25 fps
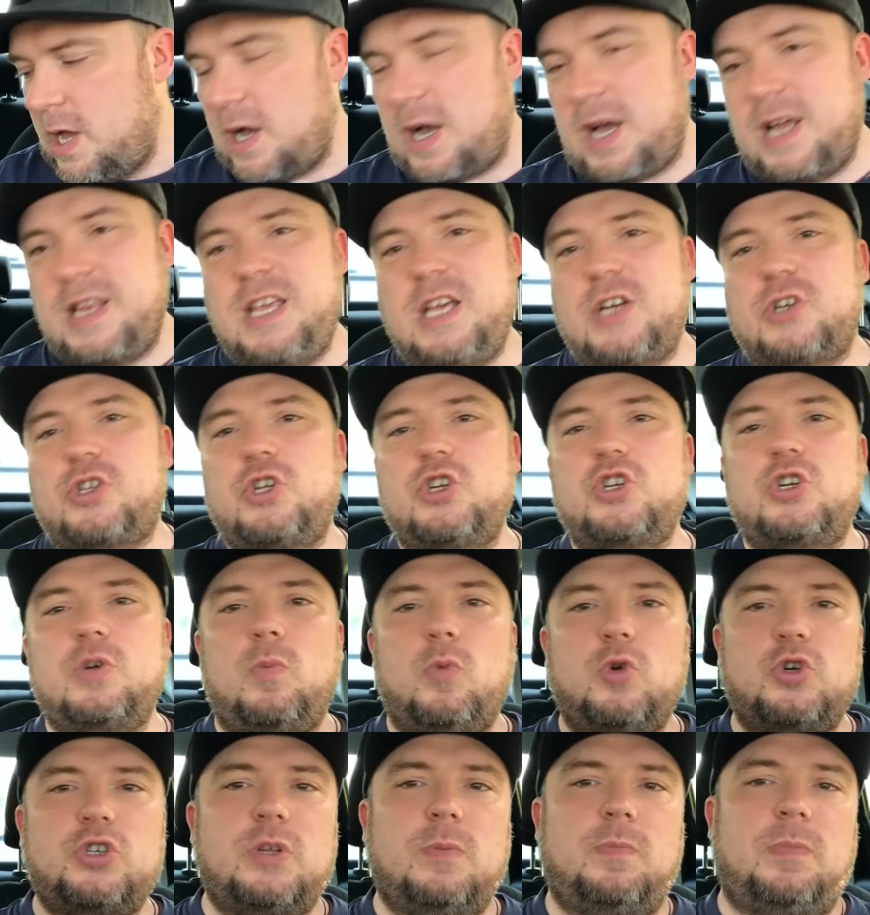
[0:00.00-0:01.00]
Конечно же,
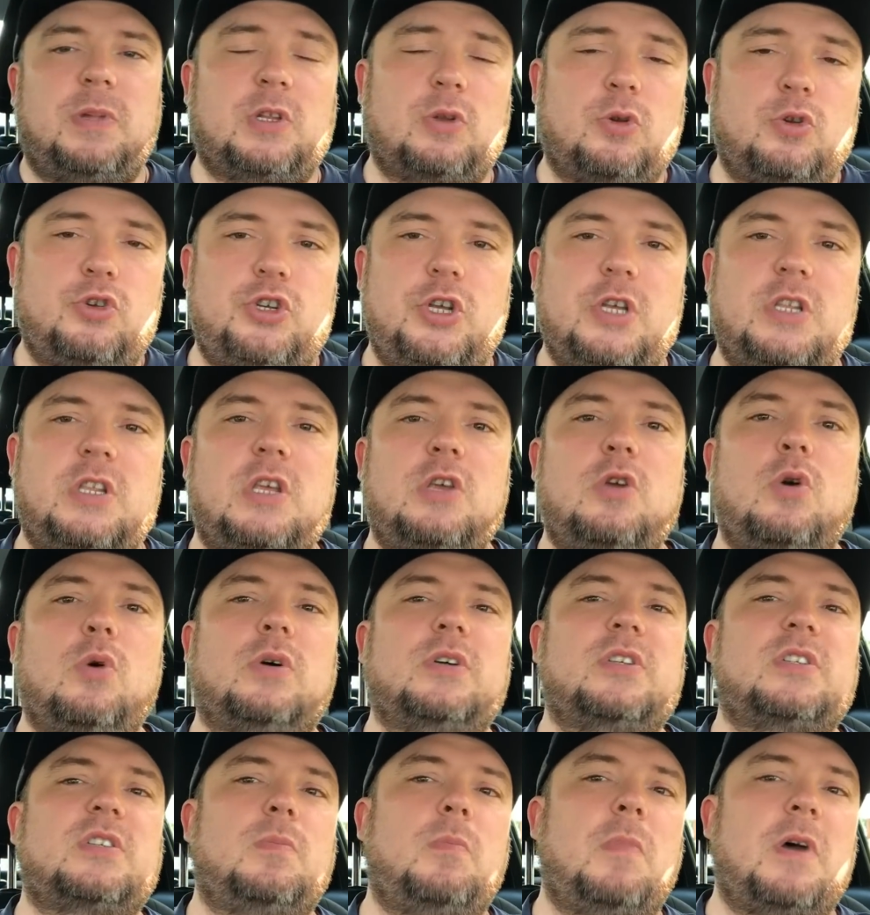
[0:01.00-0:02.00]
можно подключить ее
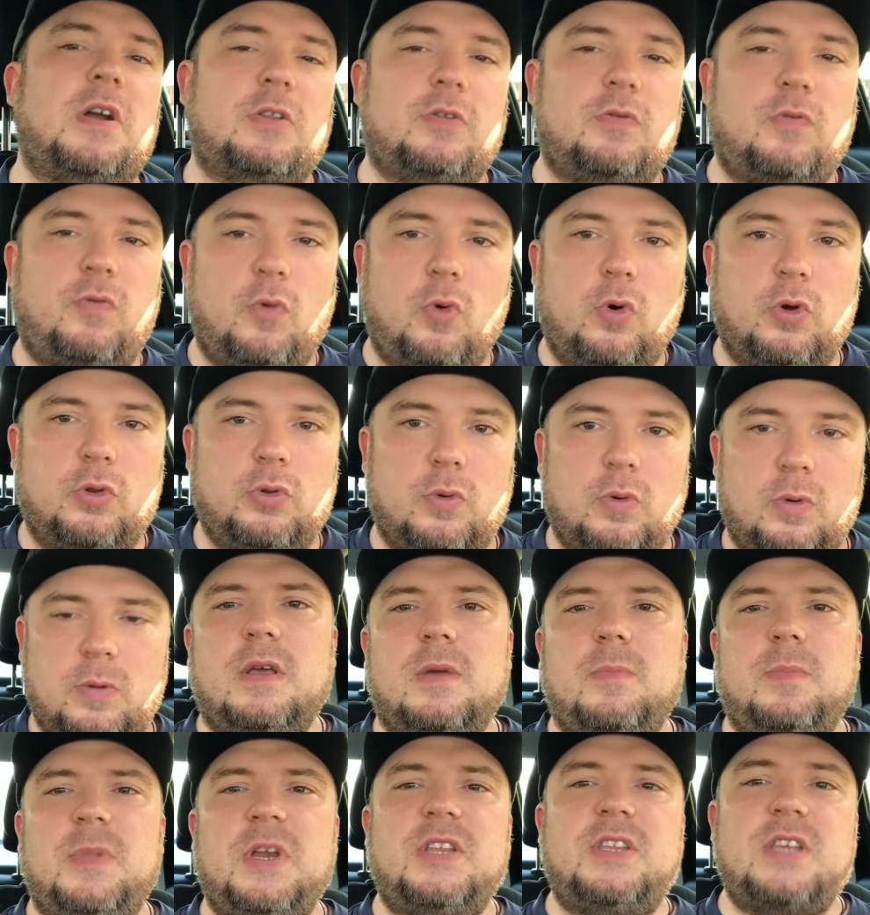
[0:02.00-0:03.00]
к смартфону.
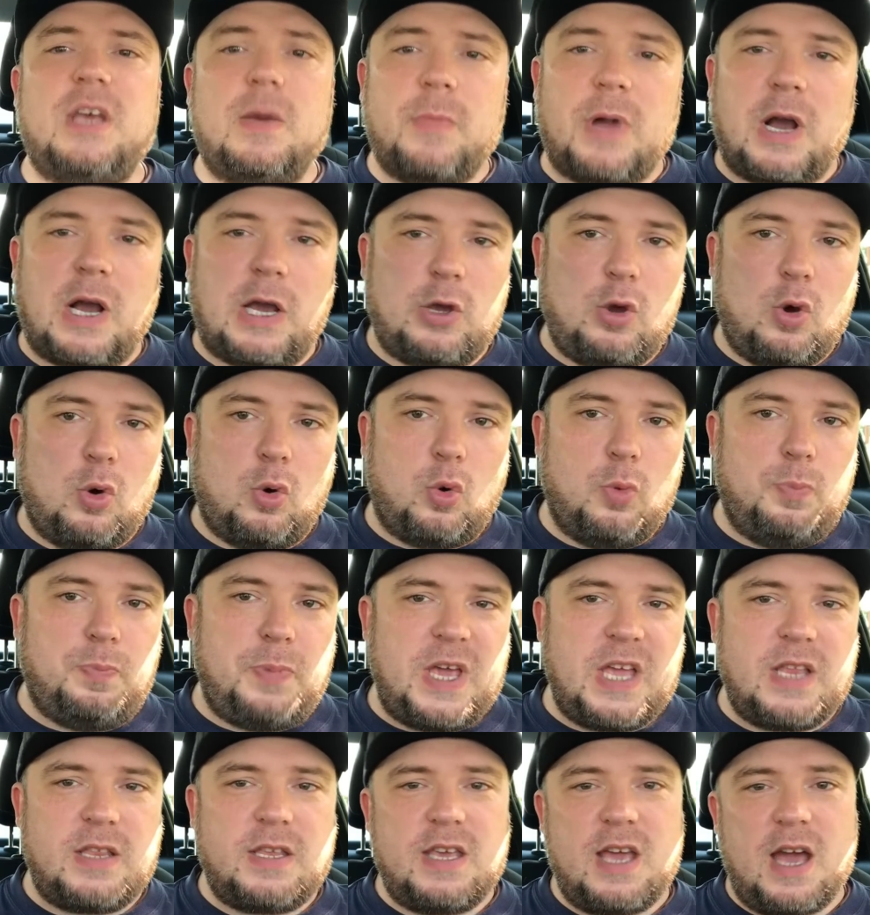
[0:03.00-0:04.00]
Перед тем, как ее
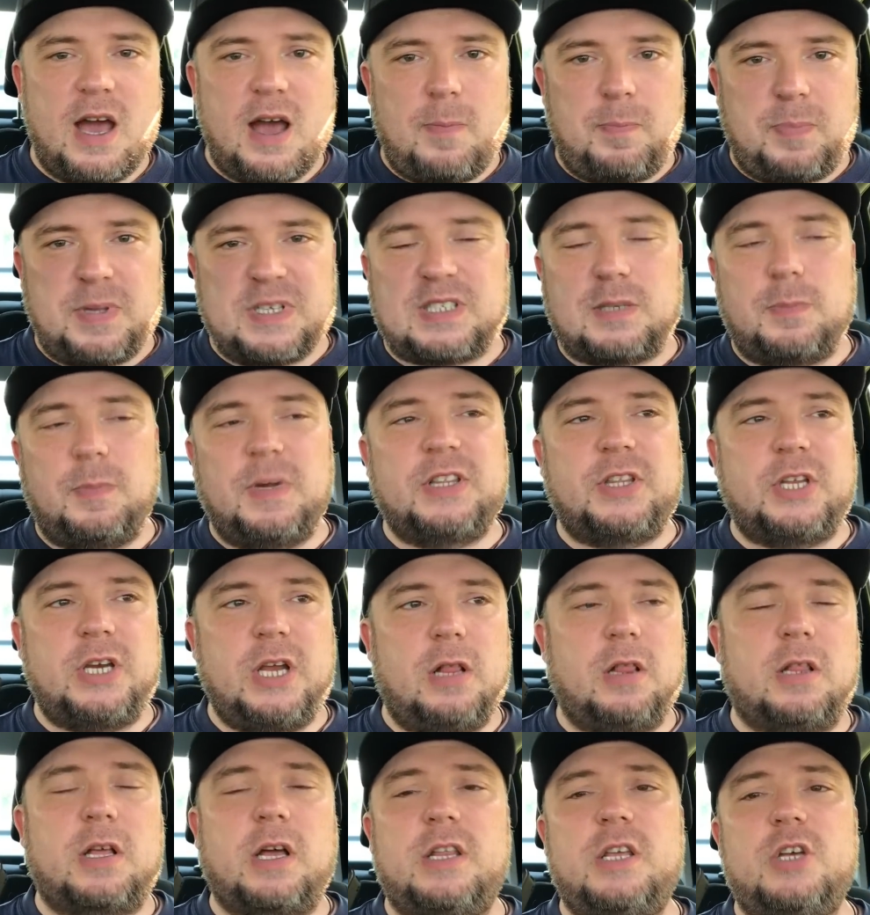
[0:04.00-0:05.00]
купить, я
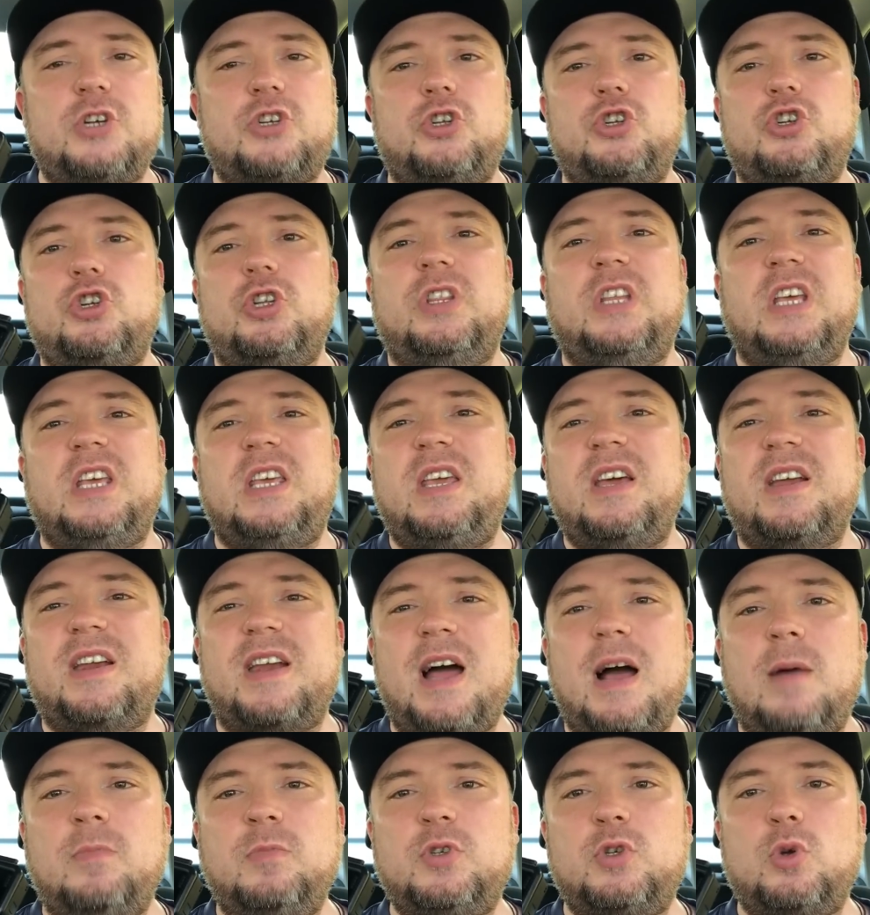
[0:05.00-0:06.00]
посмотрел, конечно же,
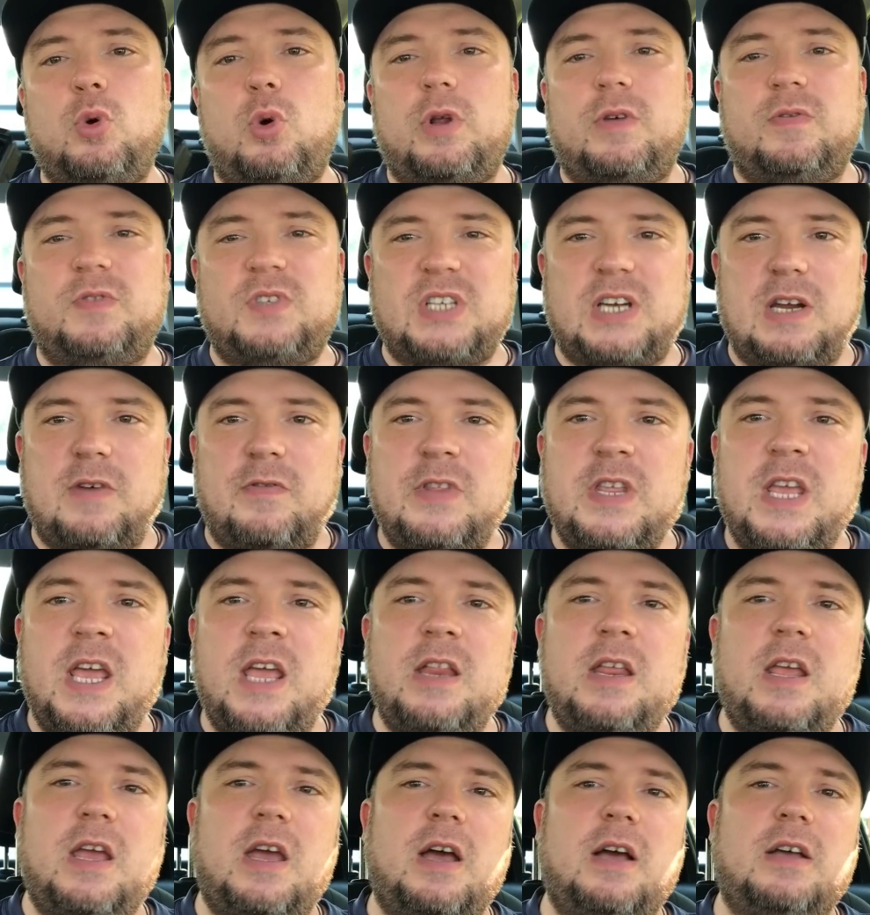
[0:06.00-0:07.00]
дохера обзоров,
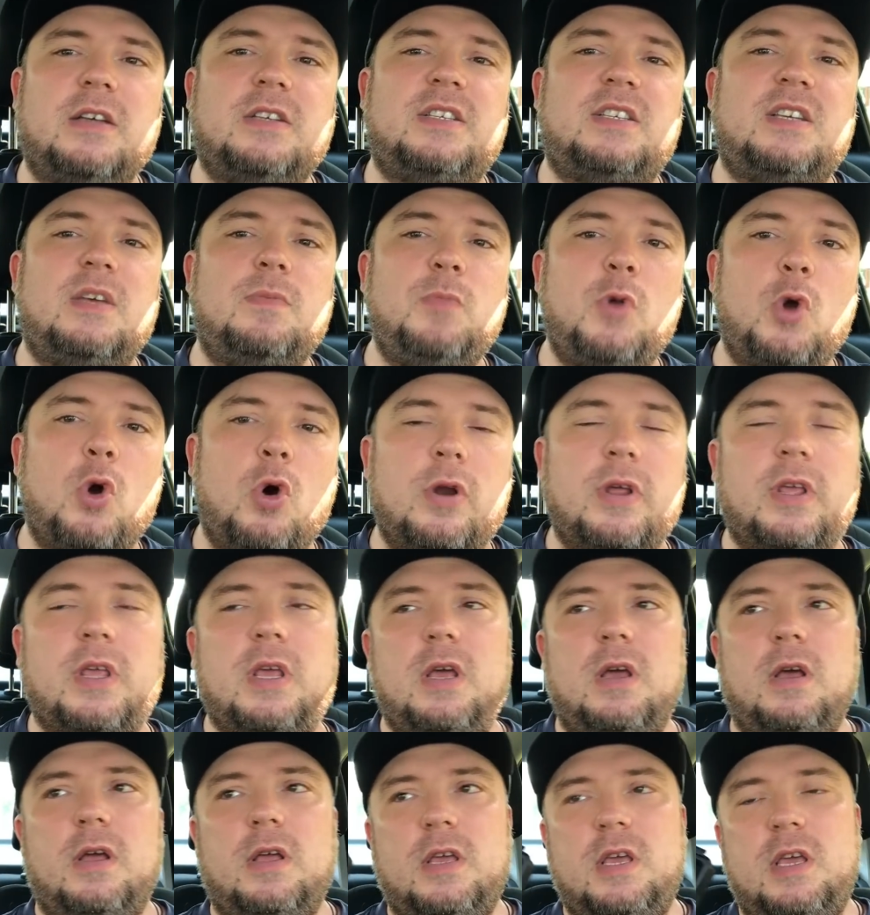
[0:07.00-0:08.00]
сравнения
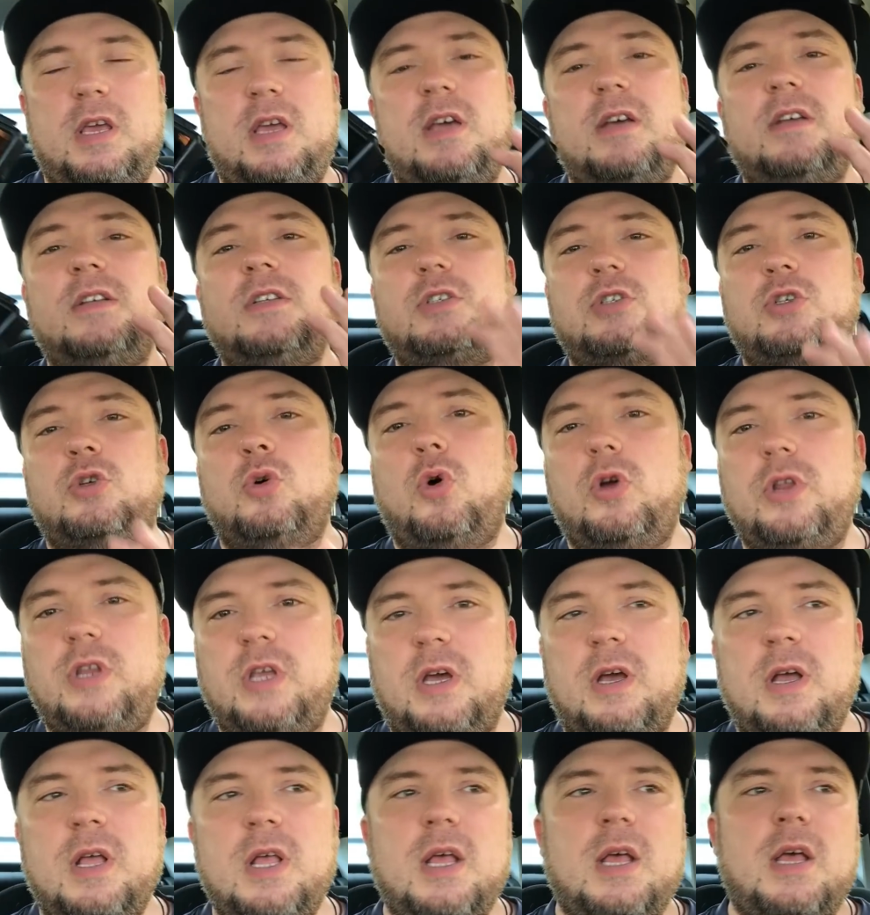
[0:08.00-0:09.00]
семерки и
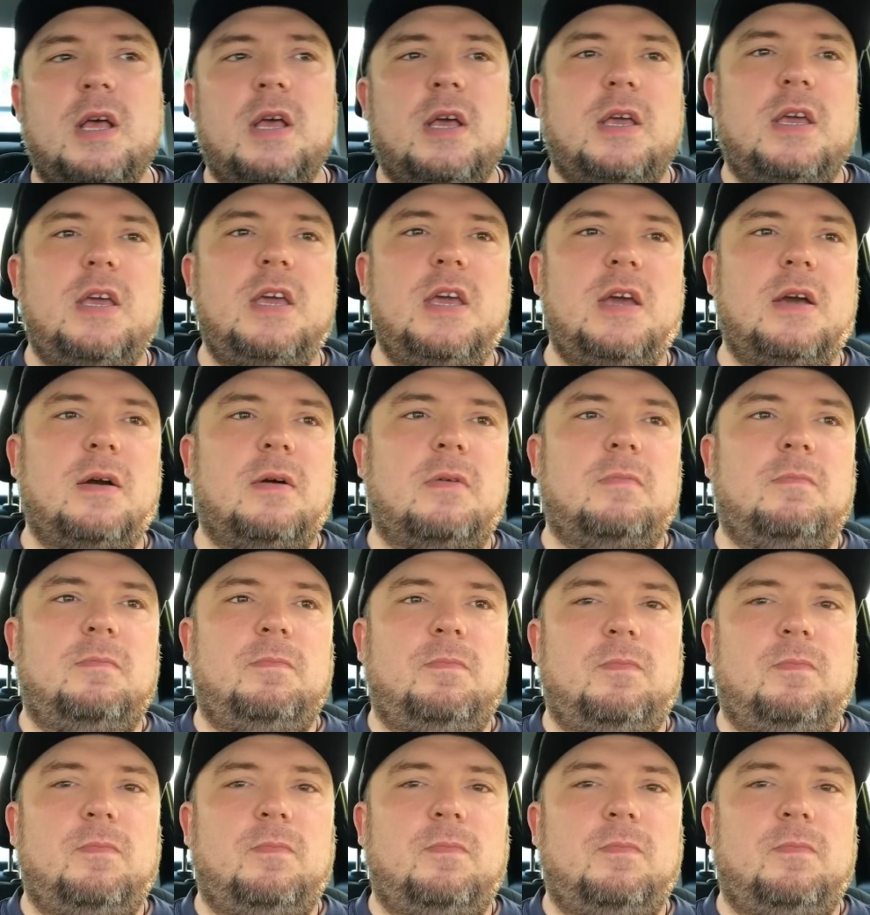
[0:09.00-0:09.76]
Sony. И